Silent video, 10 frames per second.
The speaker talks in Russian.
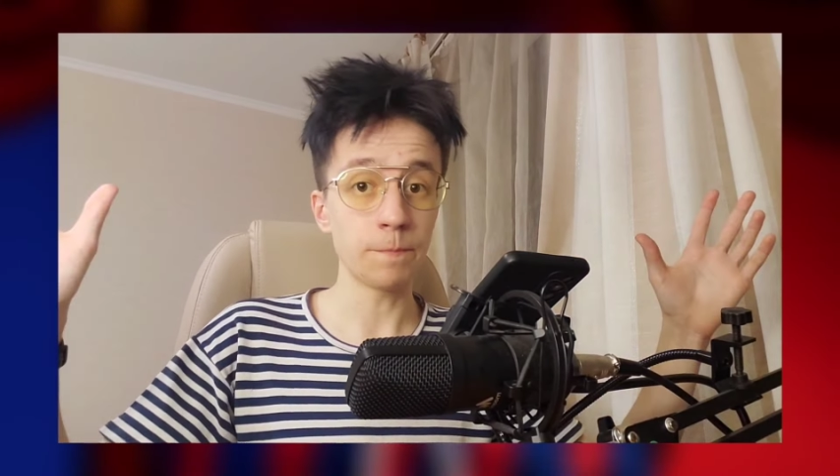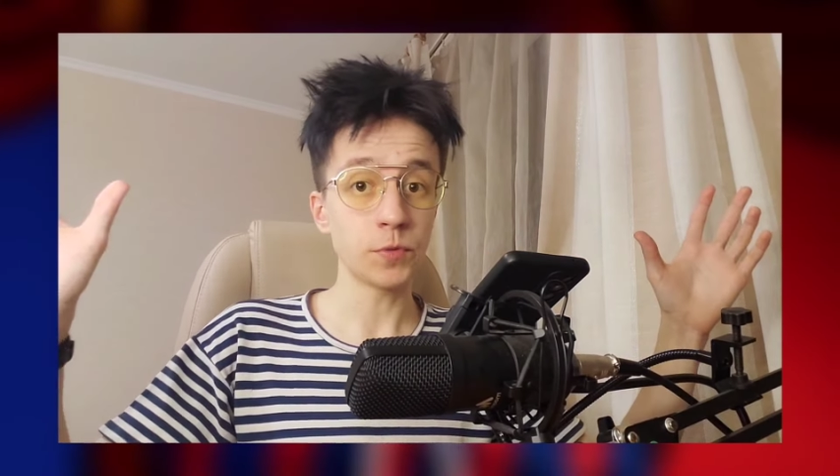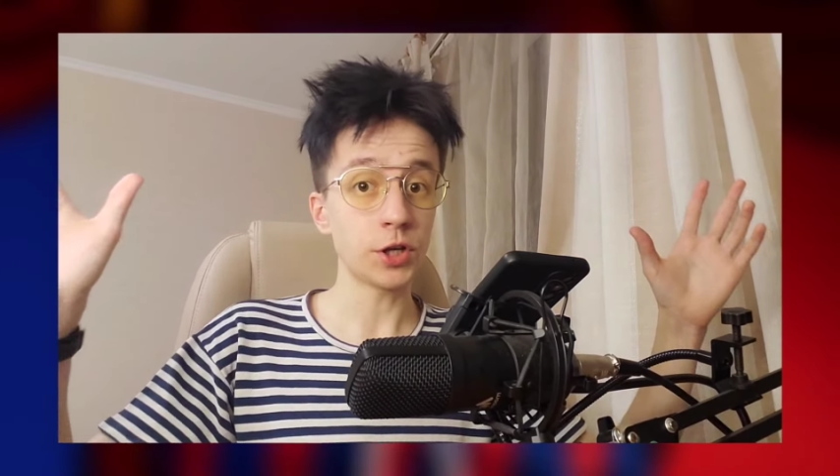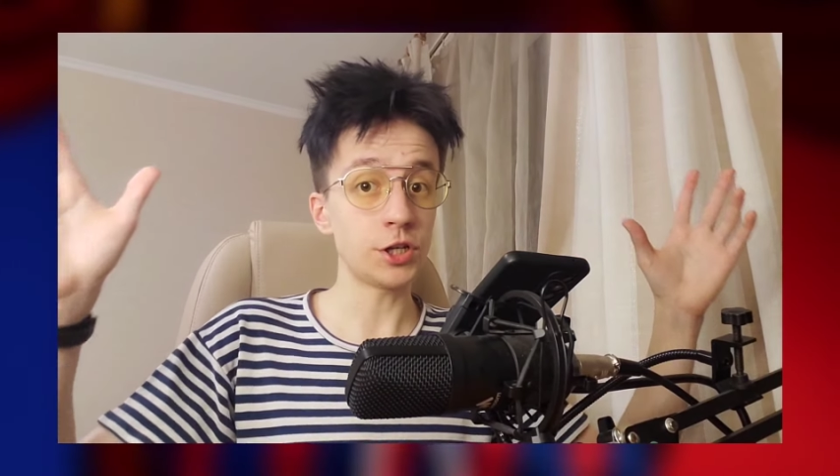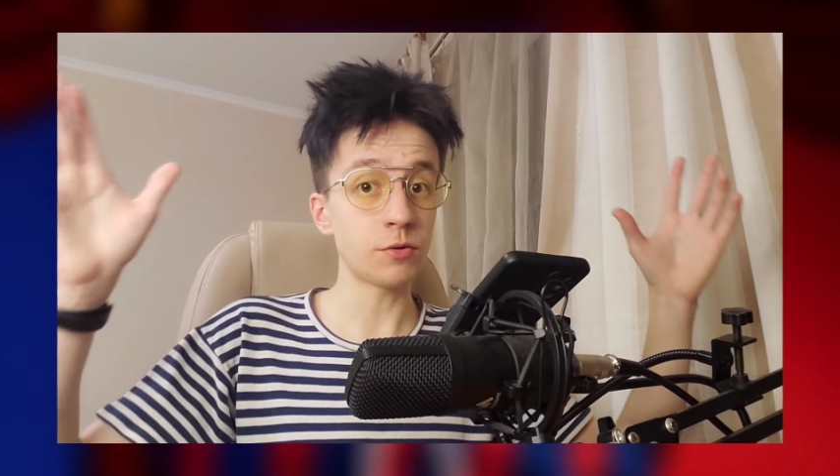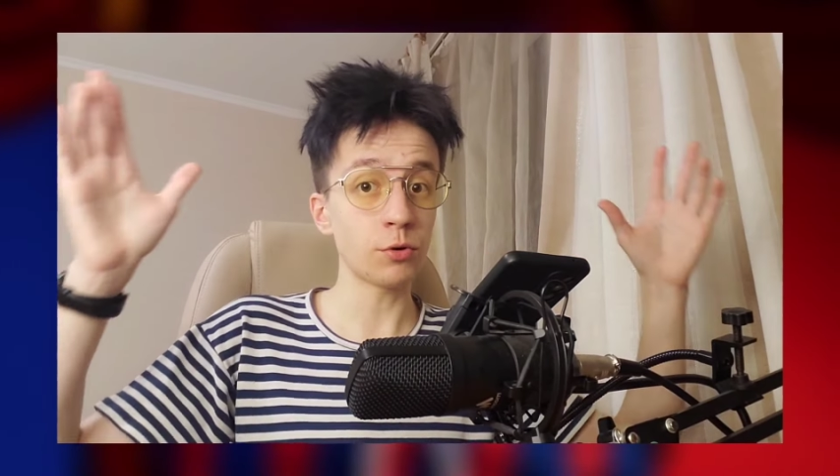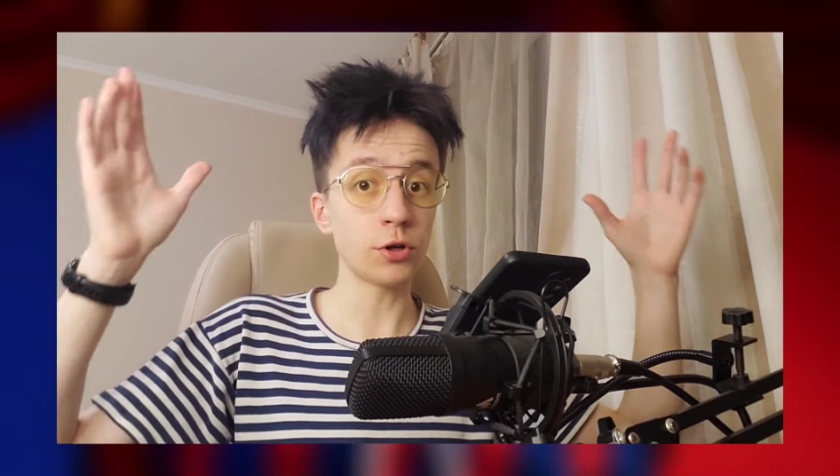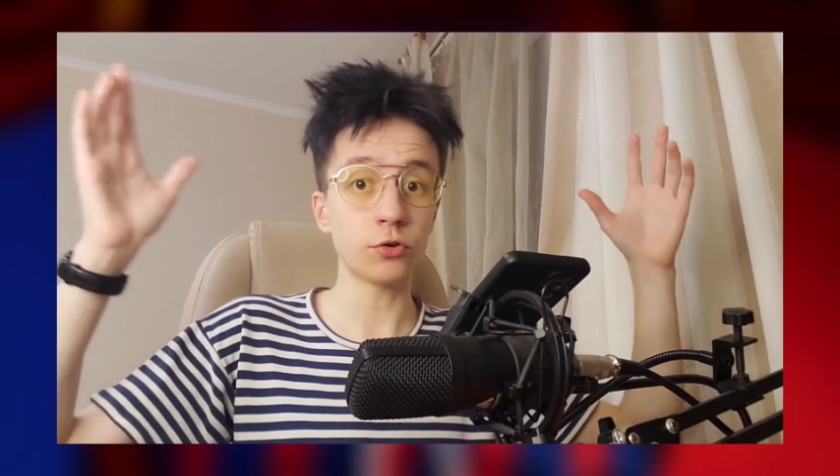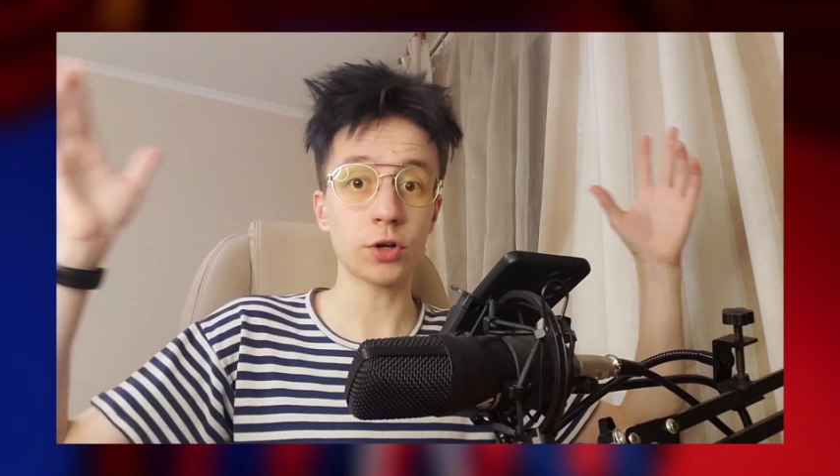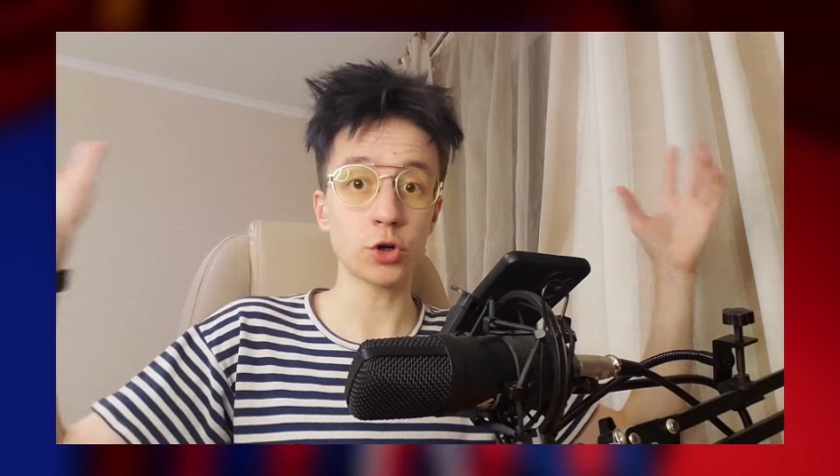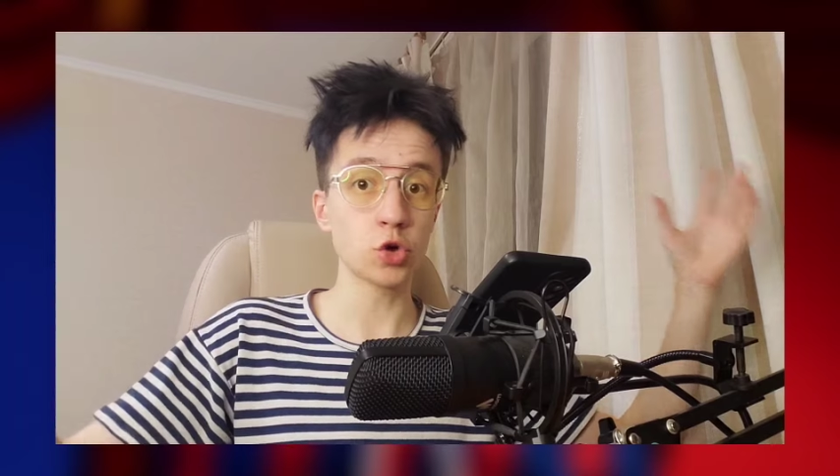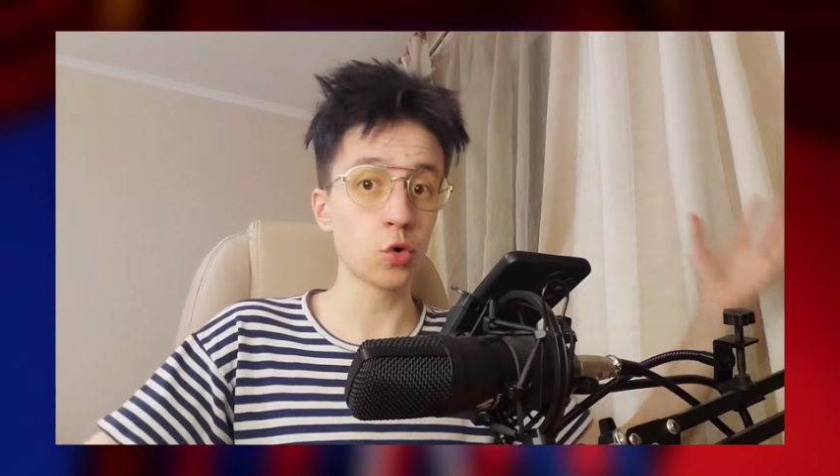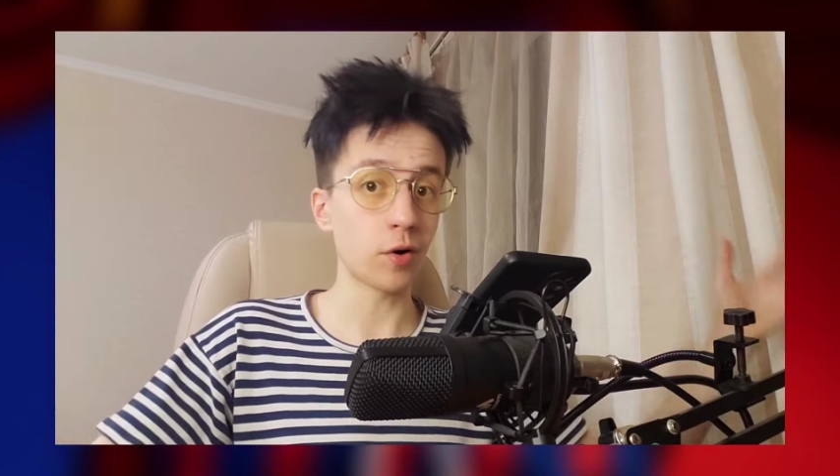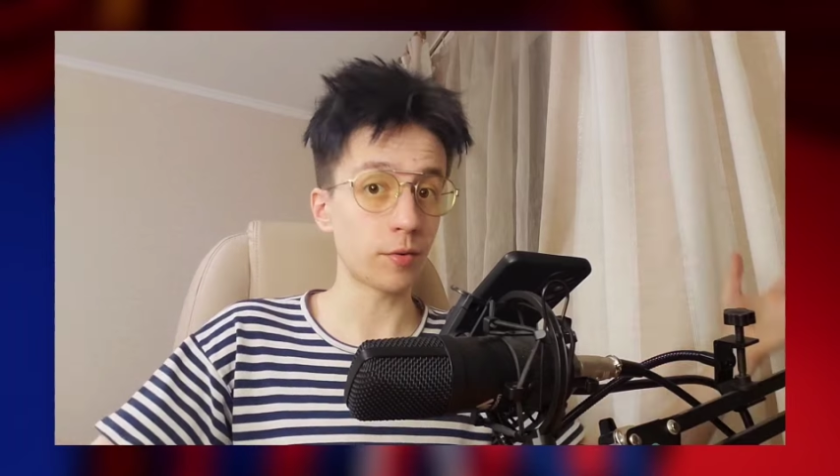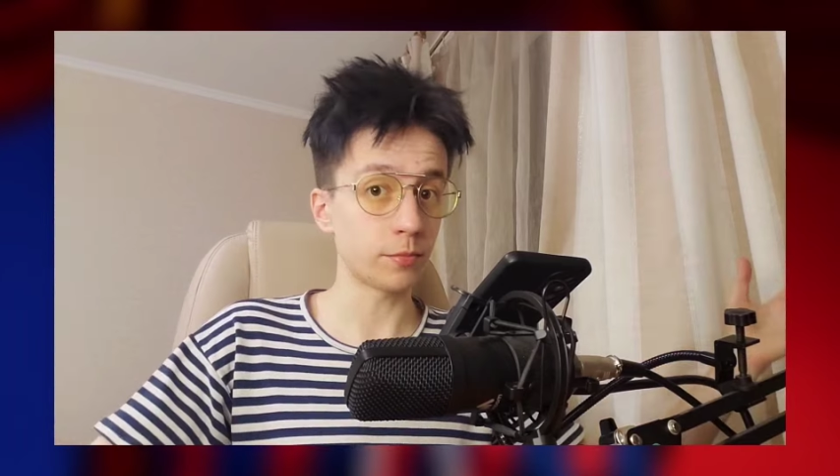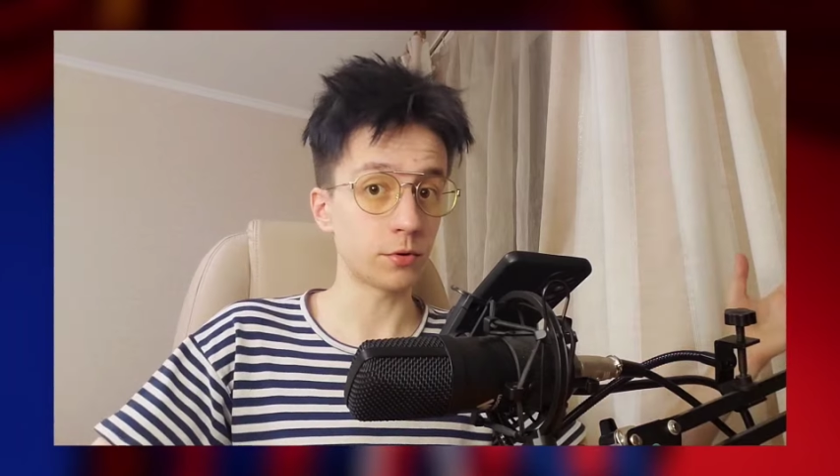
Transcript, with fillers: и сегодня расскажу вам.